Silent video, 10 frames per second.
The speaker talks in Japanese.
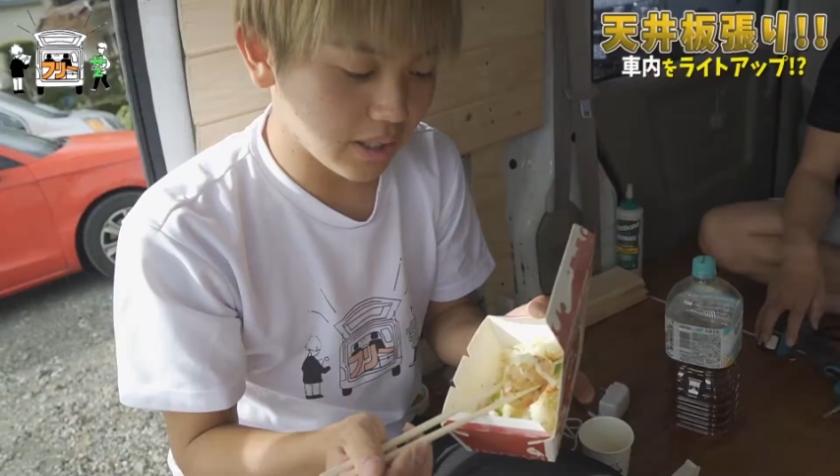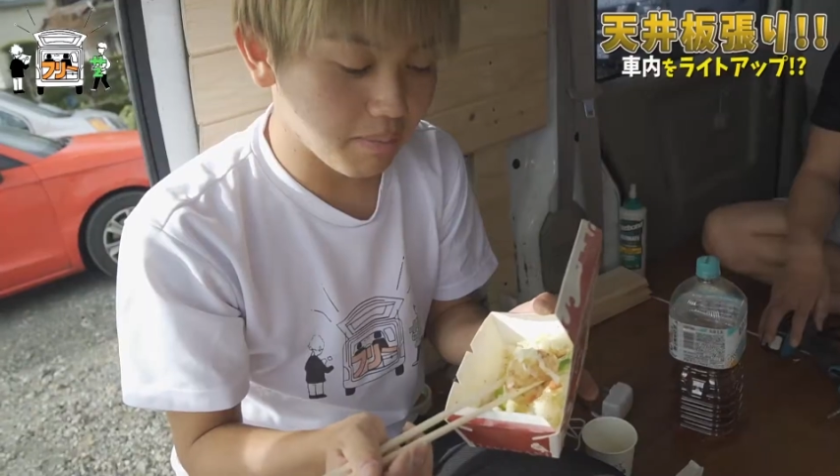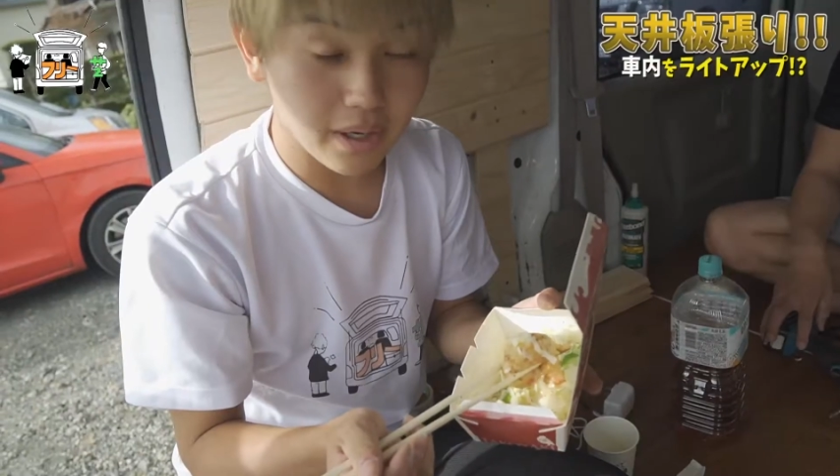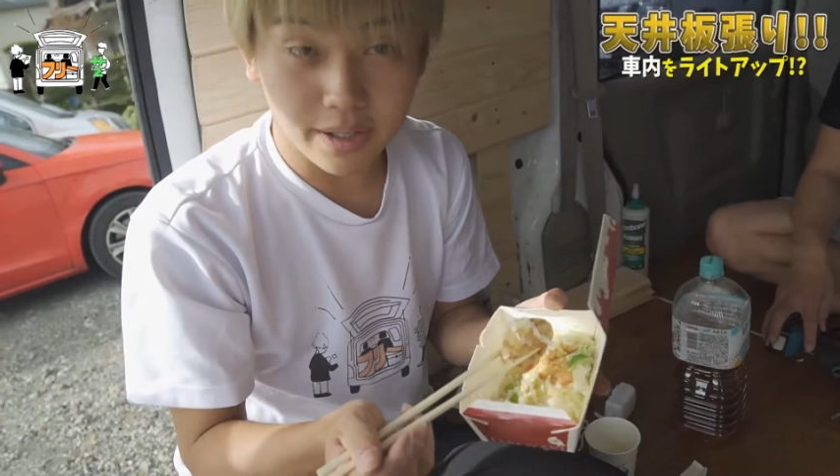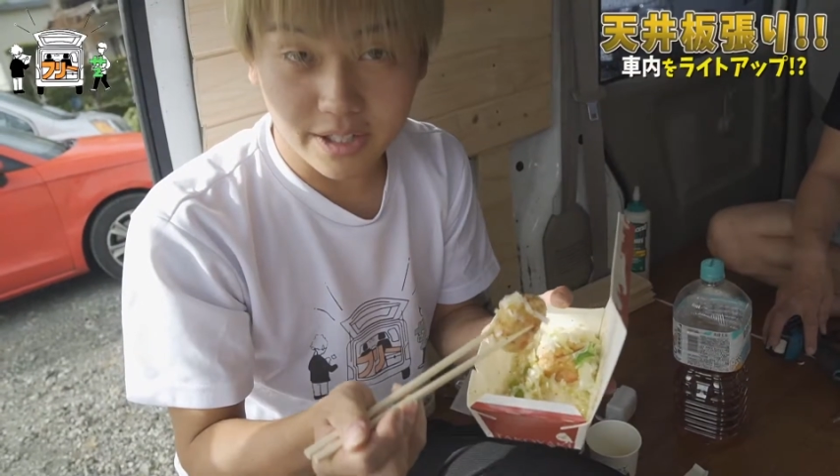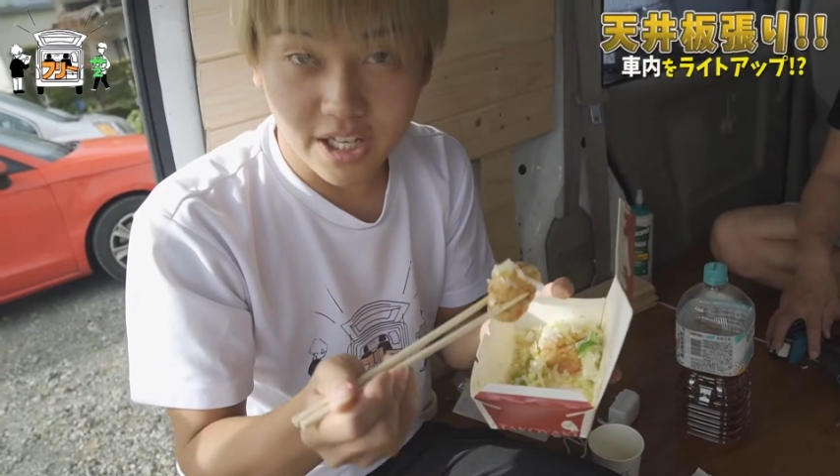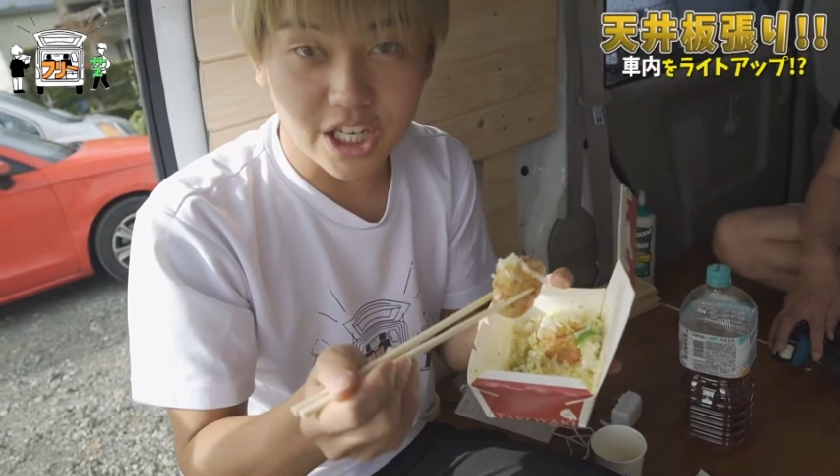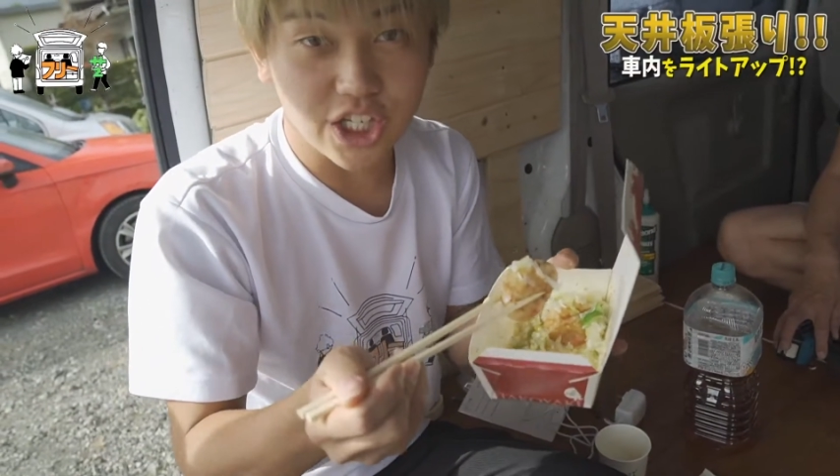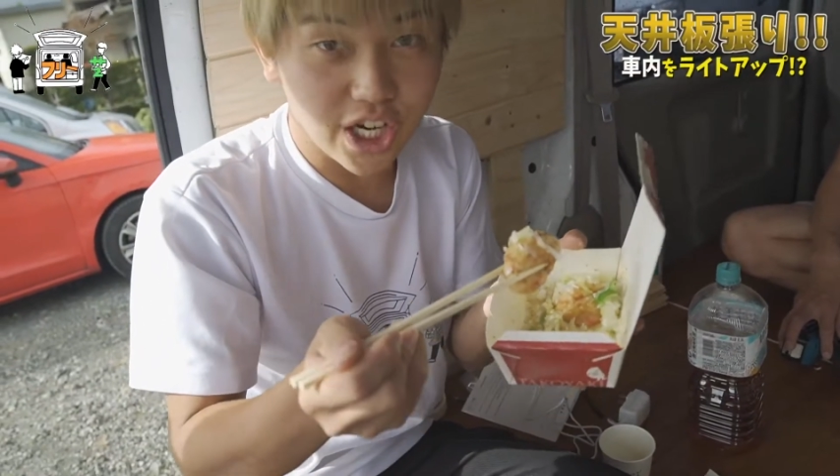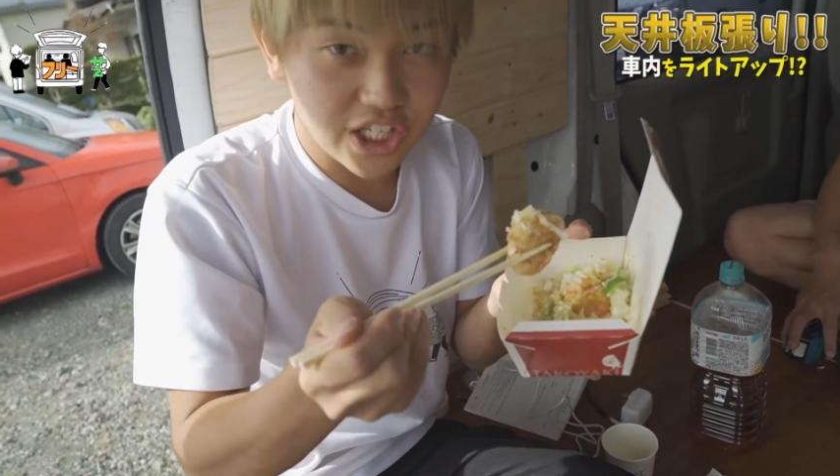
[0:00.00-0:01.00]
現場にね
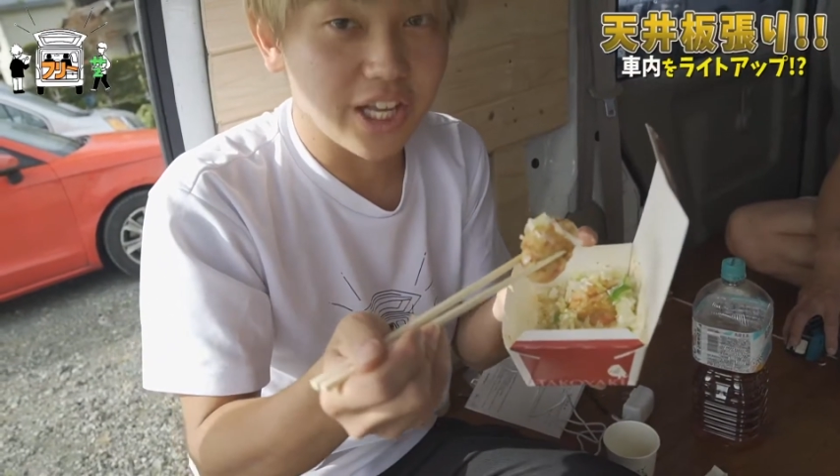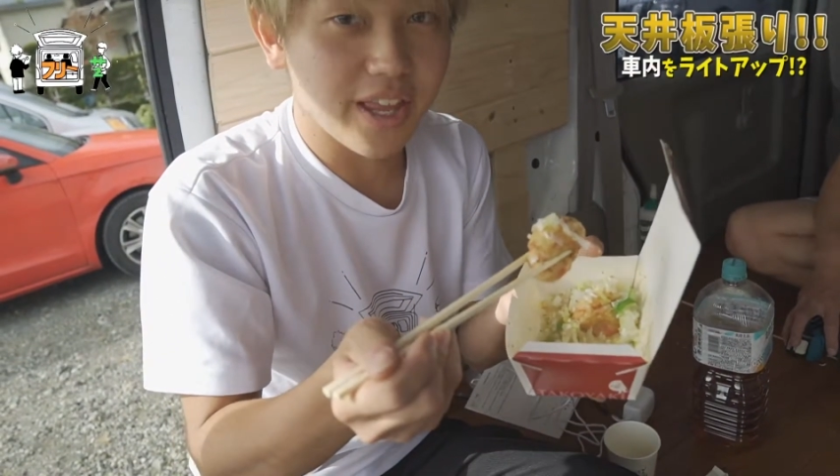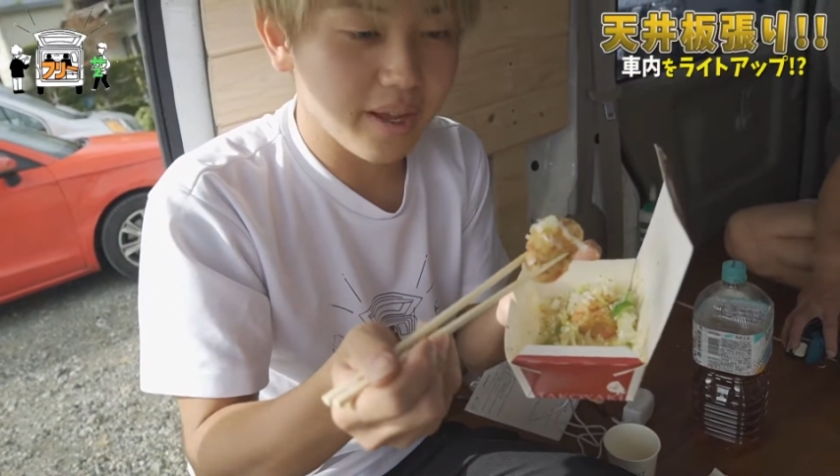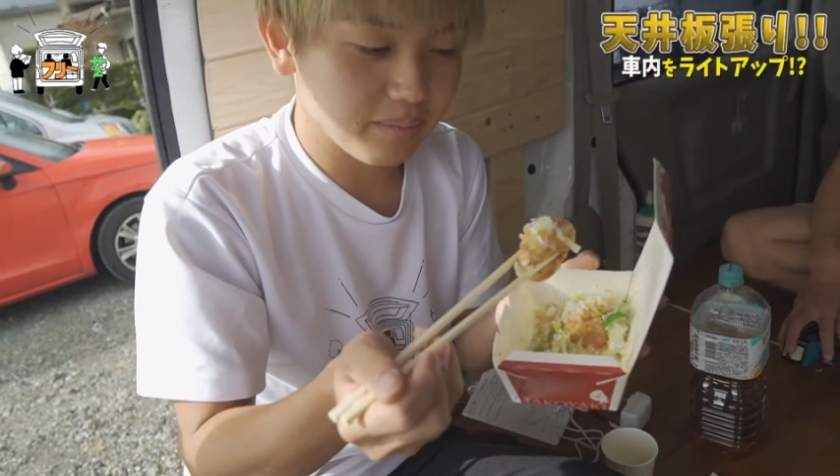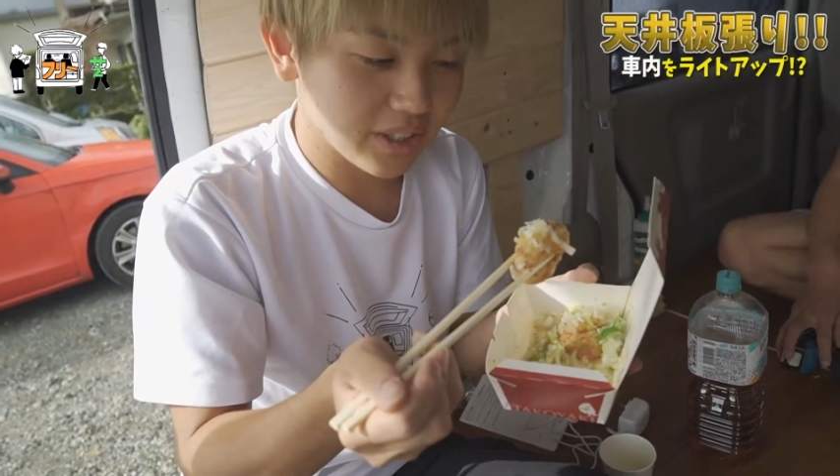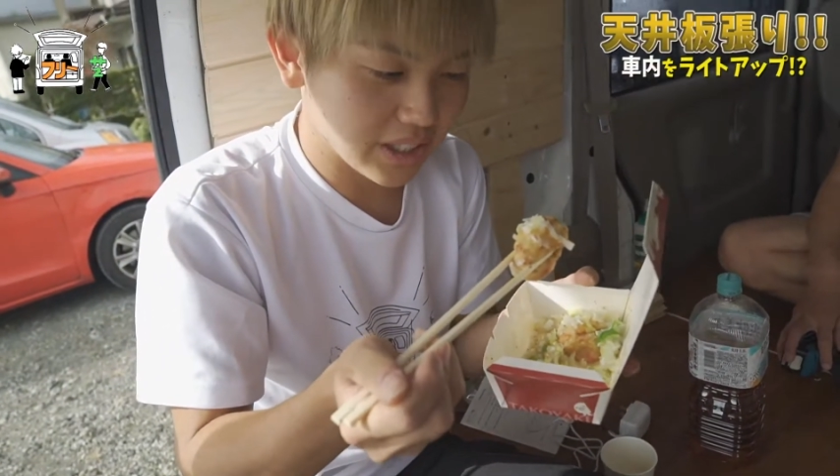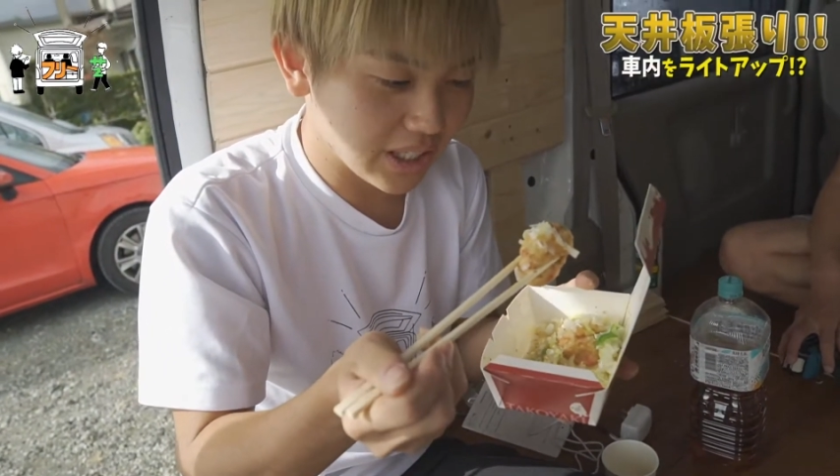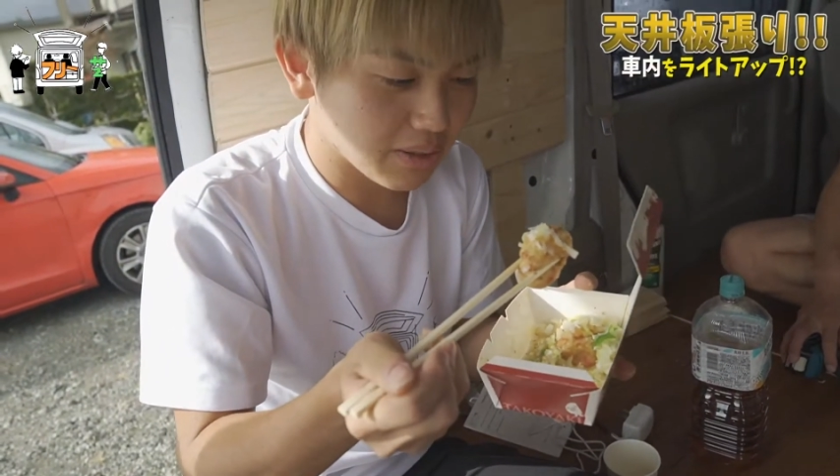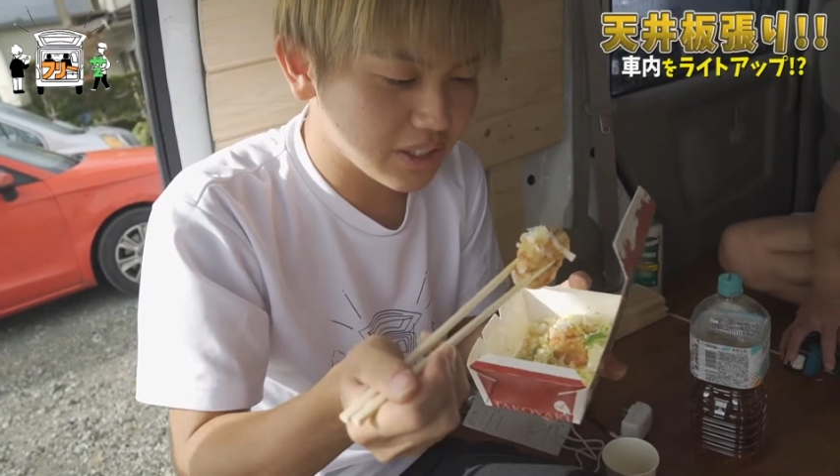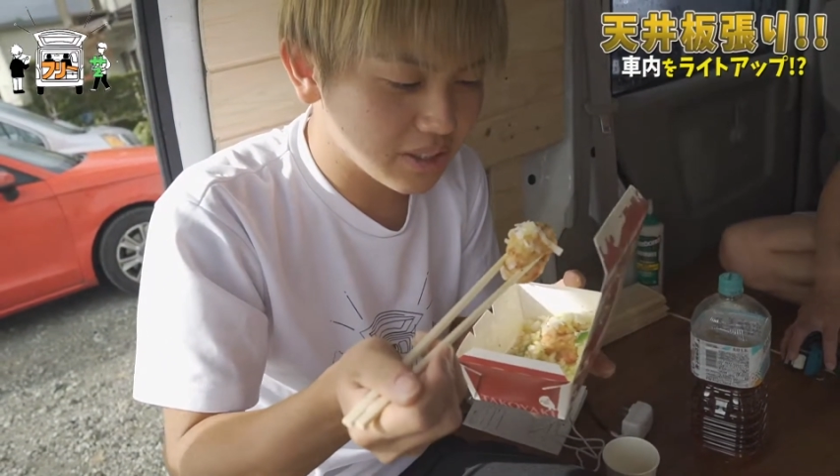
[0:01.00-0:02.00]
差し入れきたんで
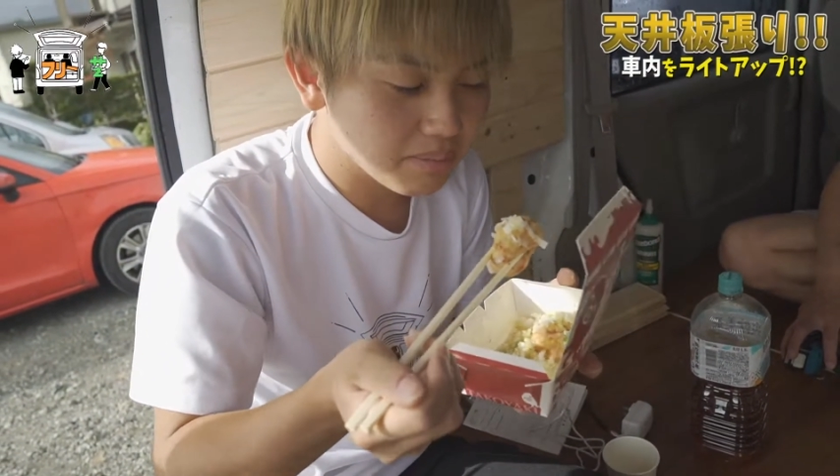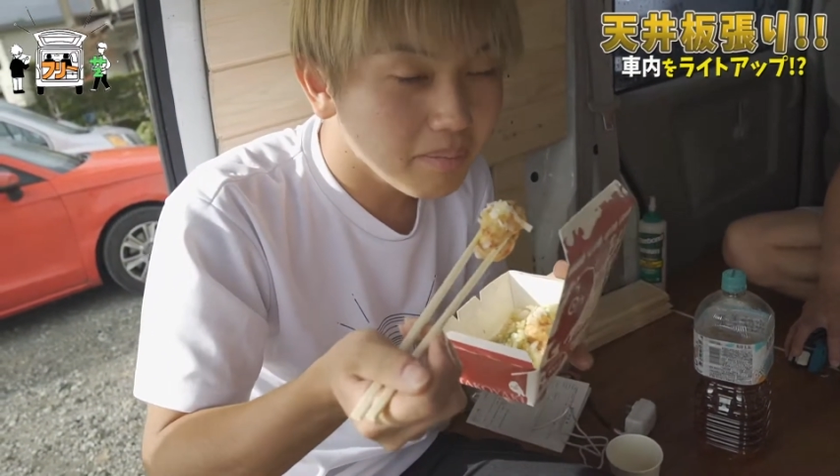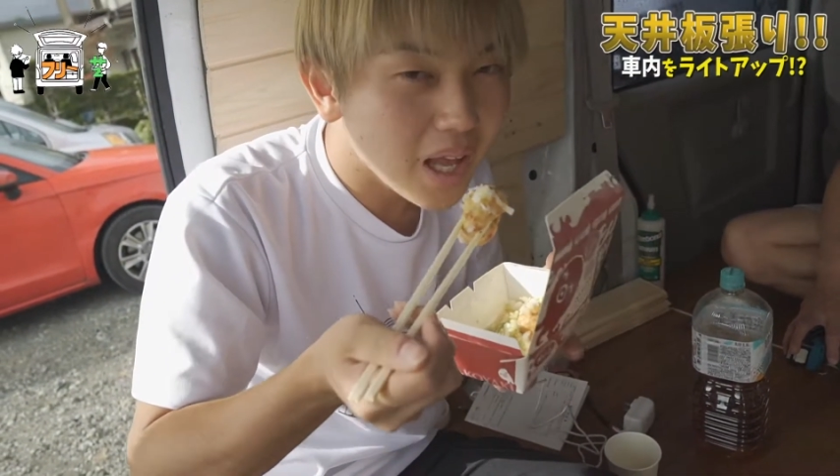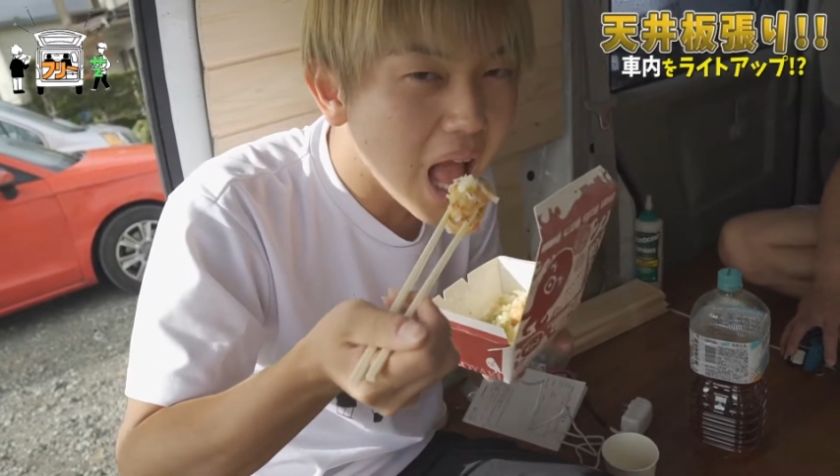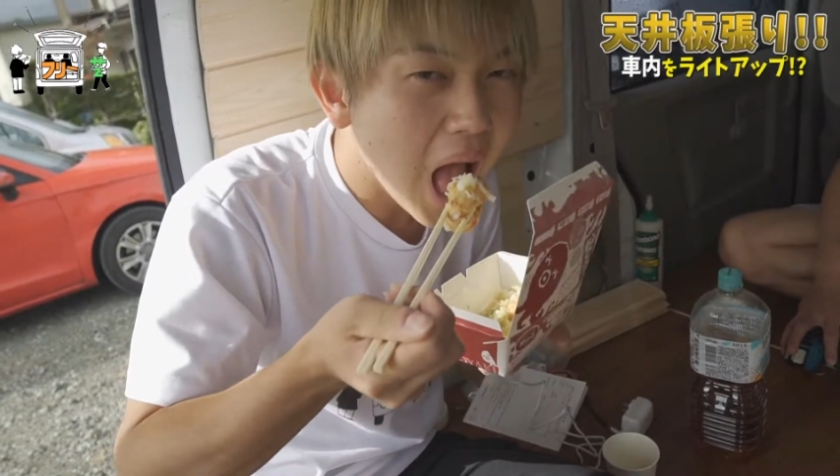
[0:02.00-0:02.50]
イエーイ